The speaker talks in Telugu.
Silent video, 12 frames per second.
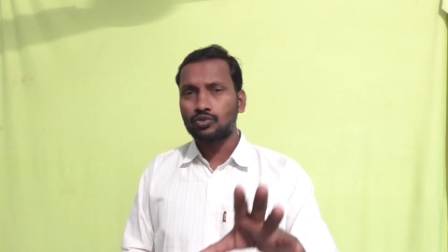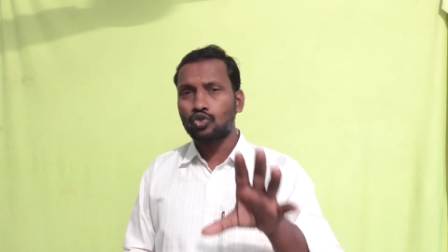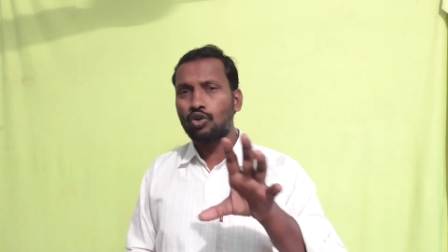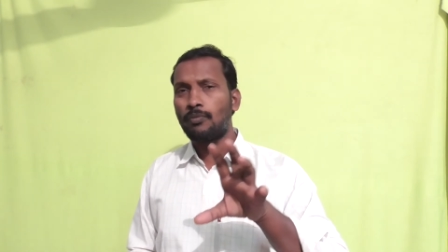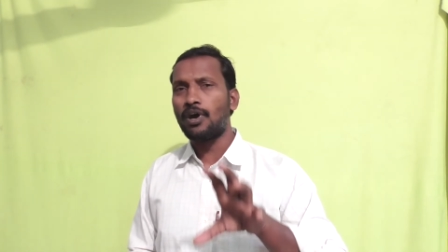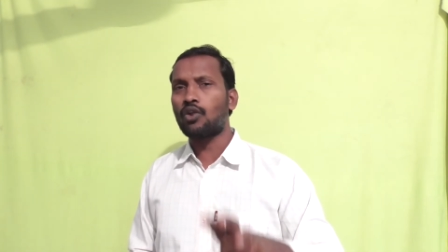
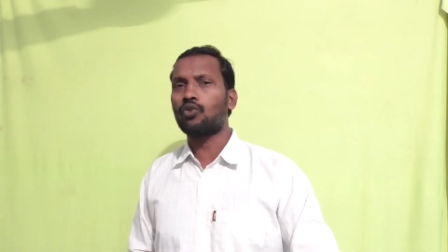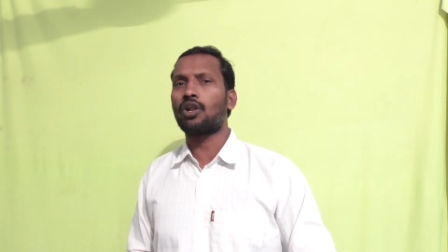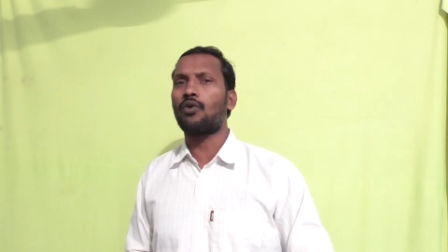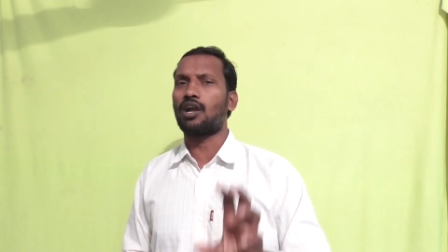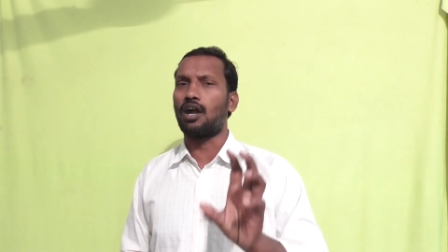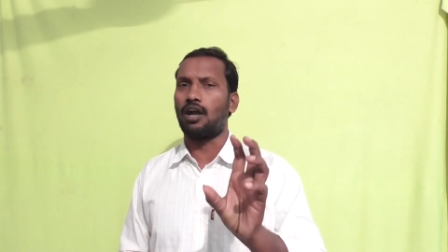సుకుమార్
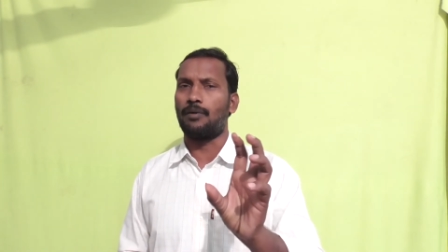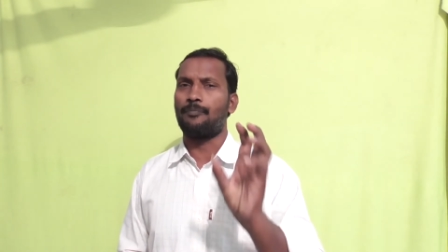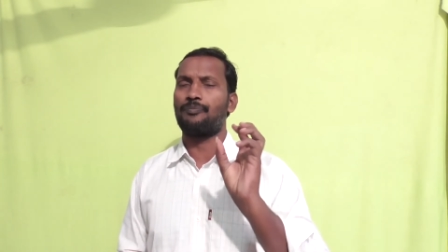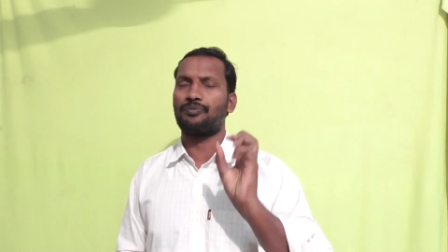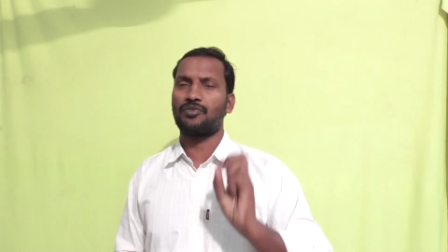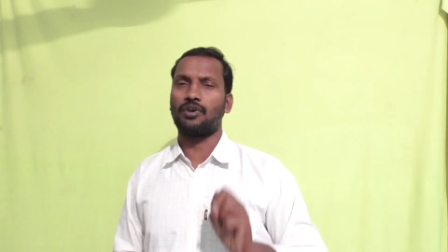కూడా ఒక
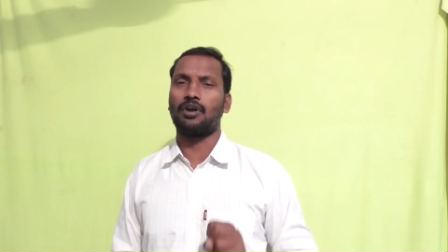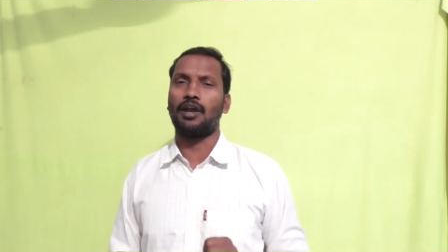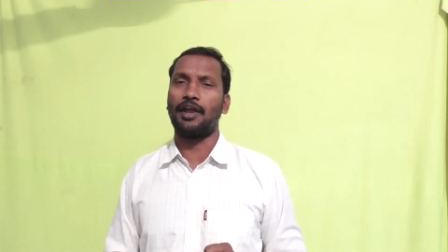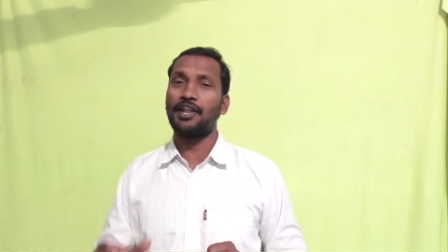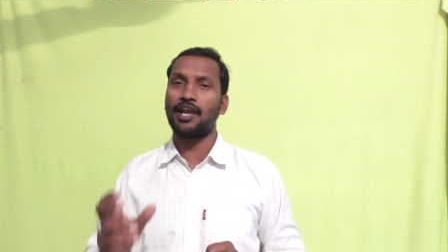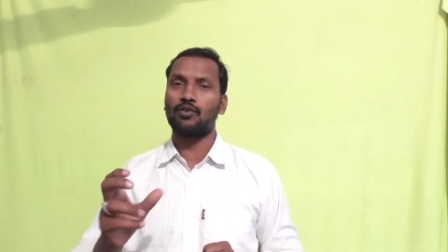
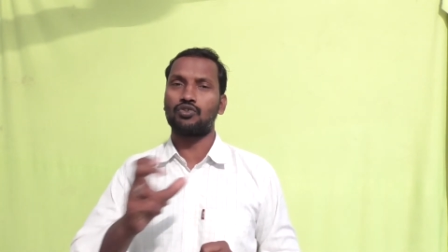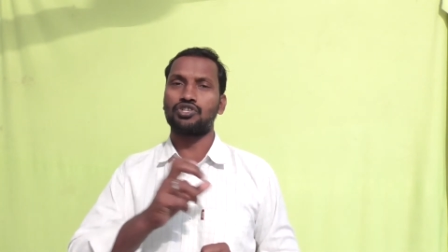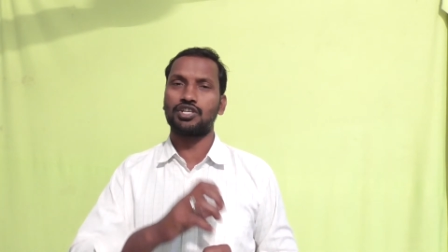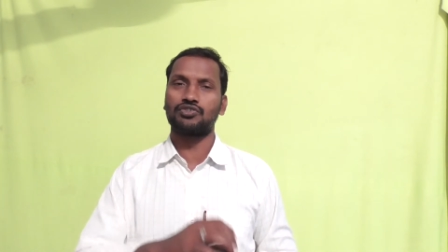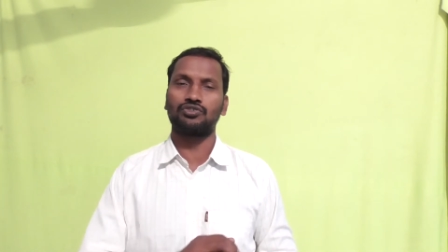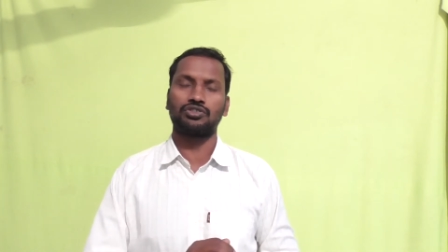ఐడియాకి
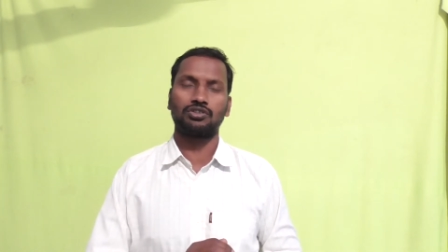వచ్చేసి